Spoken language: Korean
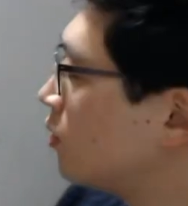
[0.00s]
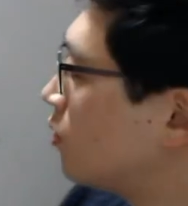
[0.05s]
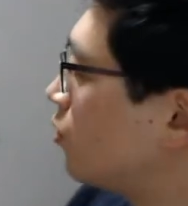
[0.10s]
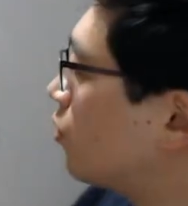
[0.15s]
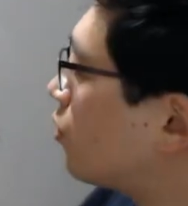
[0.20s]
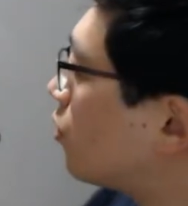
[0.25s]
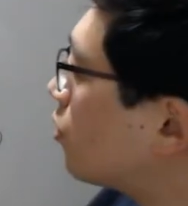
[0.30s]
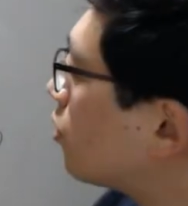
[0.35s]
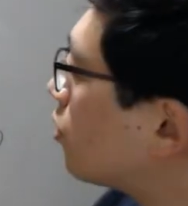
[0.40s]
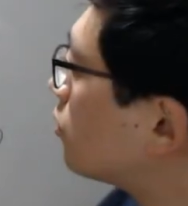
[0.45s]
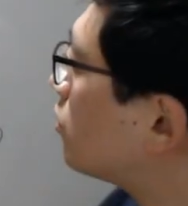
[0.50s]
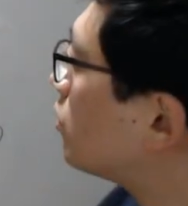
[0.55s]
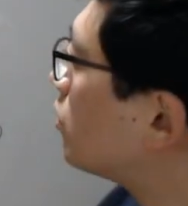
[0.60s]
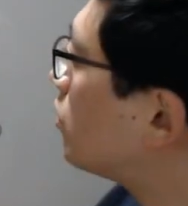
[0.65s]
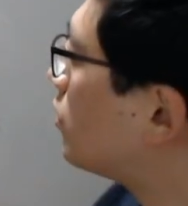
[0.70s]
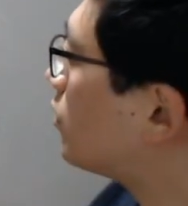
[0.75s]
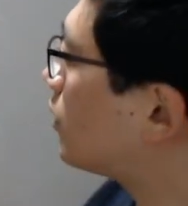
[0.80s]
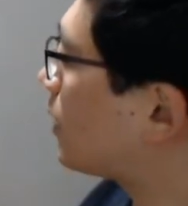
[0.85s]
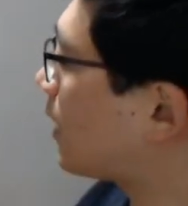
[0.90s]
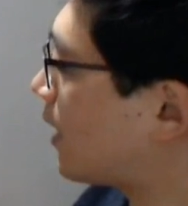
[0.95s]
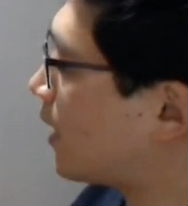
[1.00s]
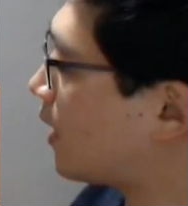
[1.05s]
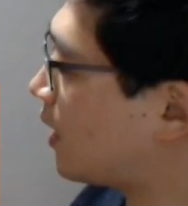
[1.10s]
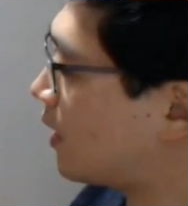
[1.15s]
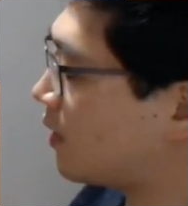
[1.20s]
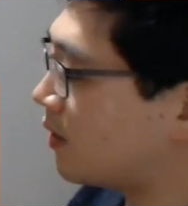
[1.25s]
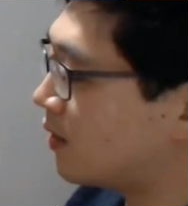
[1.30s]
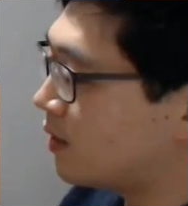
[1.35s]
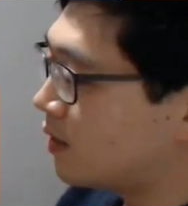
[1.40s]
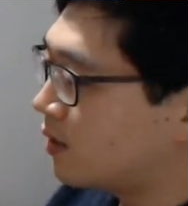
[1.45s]
요런 것들이
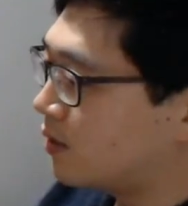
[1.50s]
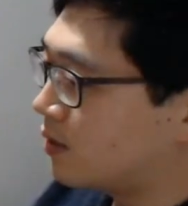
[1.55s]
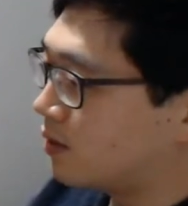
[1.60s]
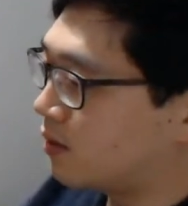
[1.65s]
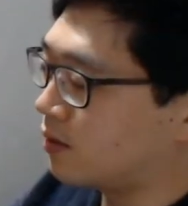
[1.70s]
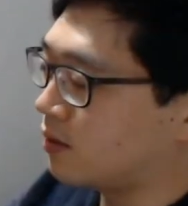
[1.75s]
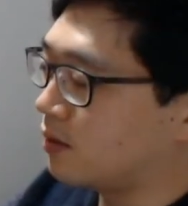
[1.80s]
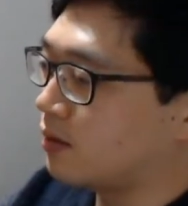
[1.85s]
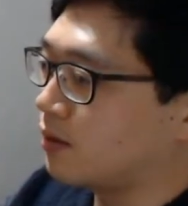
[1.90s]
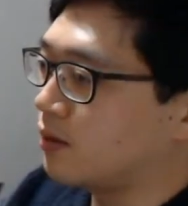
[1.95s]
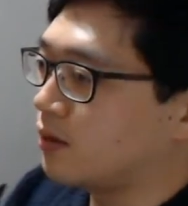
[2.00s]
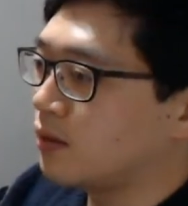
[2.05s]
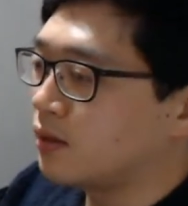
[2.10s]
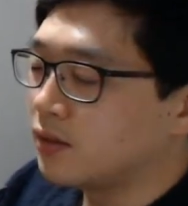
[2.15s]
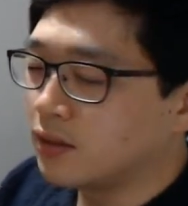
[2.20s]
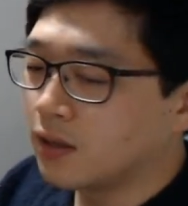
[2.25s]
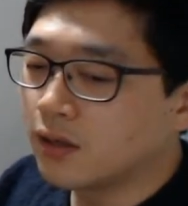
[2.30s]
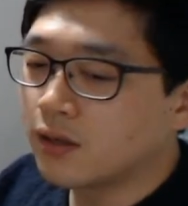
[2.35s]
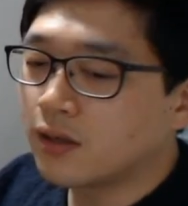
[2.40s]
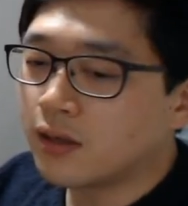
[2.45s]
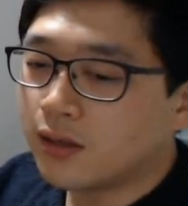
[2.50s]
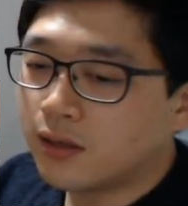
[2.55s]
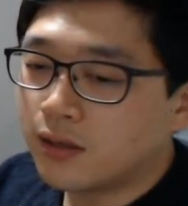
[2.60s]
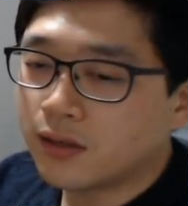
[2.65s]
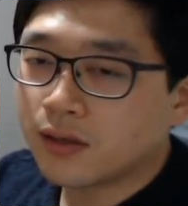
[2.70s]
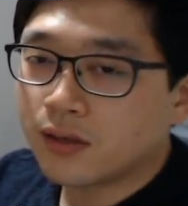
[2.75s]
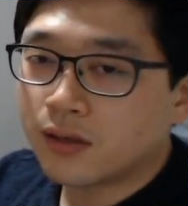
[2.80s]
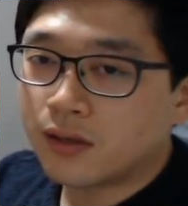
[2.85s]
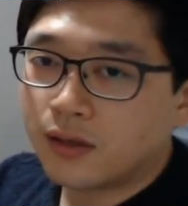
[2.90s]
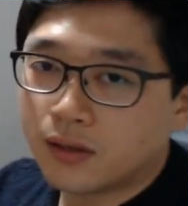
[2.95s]
다 어, 연결
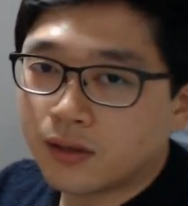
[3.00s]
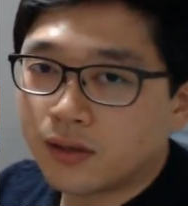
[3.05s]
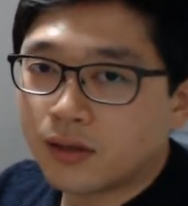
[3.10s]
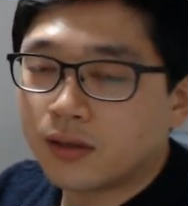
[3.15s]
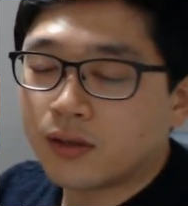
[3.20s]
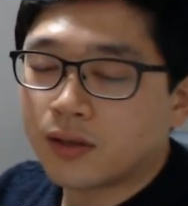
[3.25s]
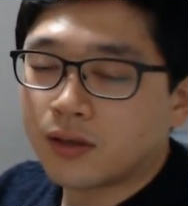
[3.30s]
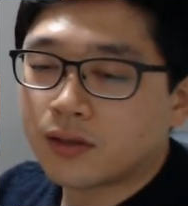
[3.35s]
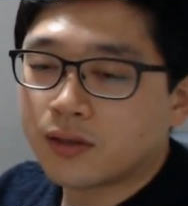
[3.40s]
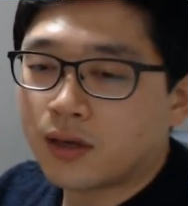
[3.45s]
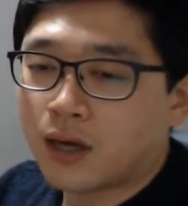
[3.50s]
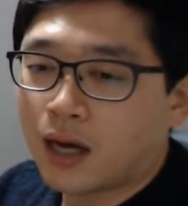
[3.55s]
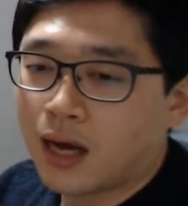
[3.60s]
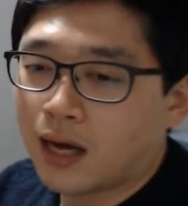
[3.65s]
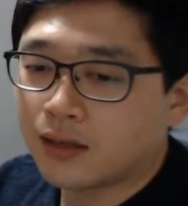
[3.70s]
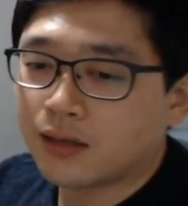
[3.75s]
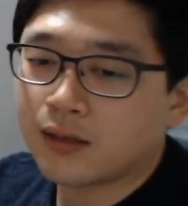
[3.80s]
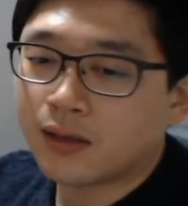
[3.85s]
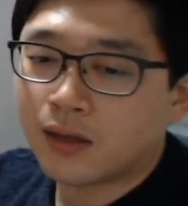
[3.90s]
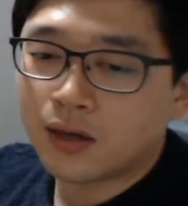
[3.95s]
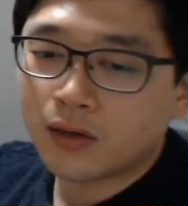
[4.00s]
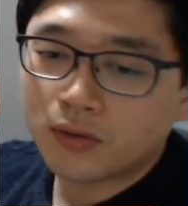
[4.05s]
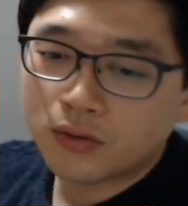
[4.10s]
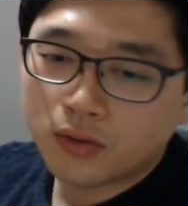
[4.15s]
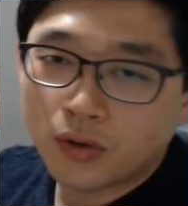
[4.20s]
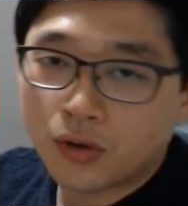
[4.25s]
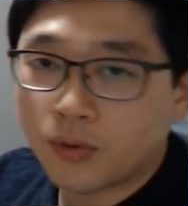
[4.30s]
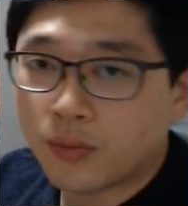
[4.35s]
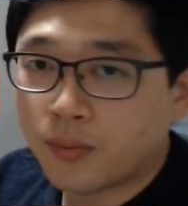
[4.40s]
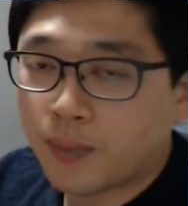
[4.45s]
연결 연결돼서
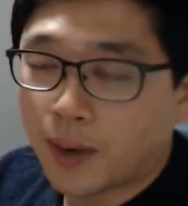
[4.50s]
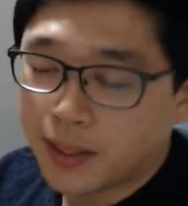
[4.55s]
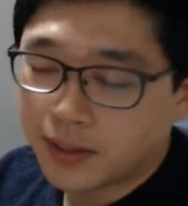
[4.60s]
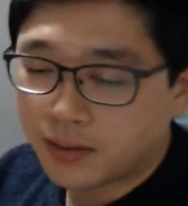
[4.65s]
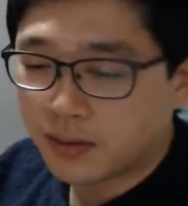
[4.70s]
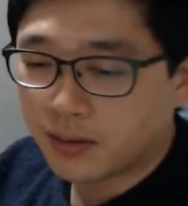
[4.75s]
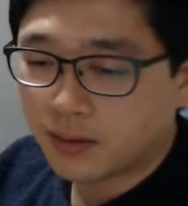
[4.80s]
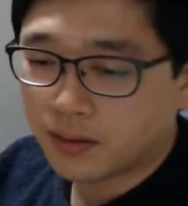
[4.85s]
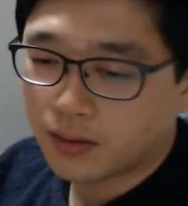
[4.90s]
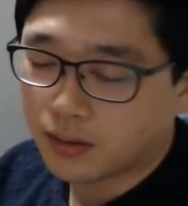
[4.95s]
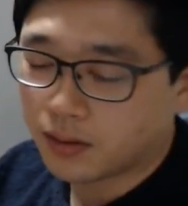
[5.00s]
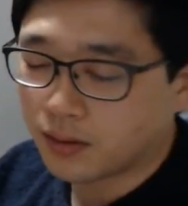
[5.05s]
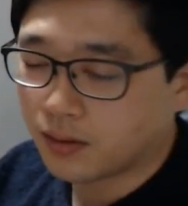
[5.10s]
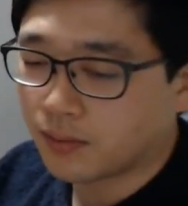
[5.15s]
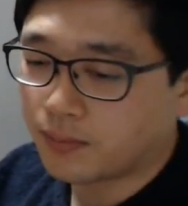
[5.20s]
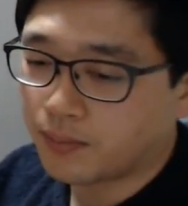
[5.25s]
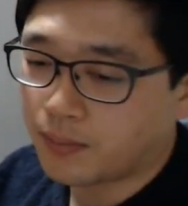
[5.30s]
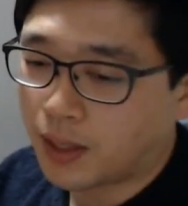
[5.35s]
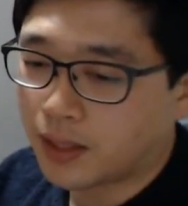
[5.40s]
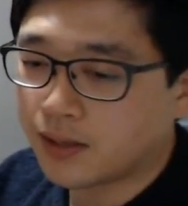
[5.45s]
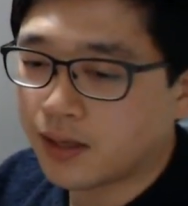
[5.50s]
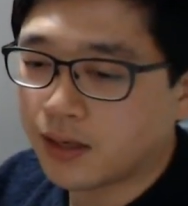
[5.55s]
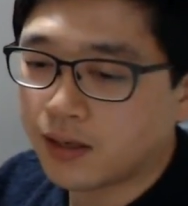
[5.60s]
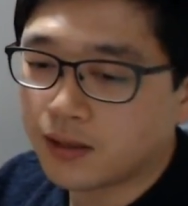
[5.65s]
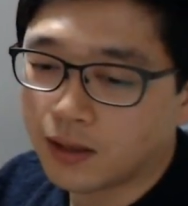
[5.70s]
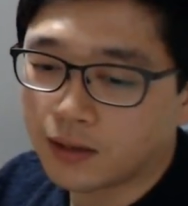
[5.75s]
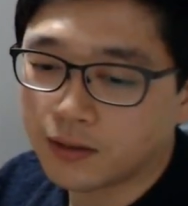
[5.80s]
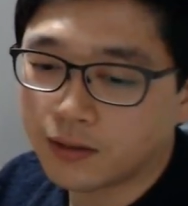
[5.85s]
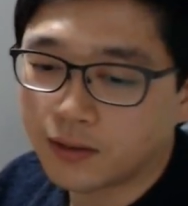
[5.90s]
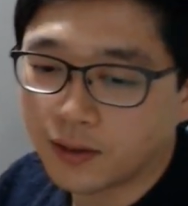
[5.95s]
악영향으로 발, 어, 발생이
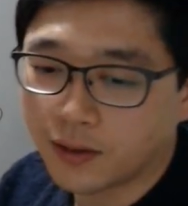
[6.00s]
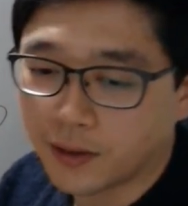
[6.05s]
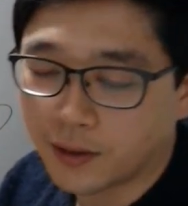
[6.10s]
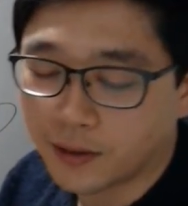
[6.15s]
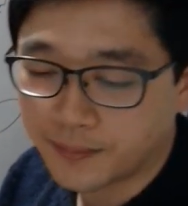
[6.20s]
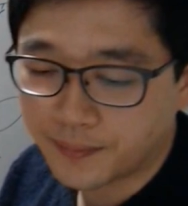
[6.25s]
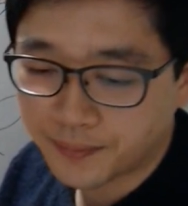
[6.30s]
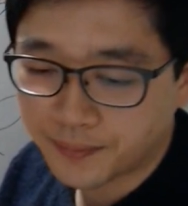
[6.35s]
되는 거예요.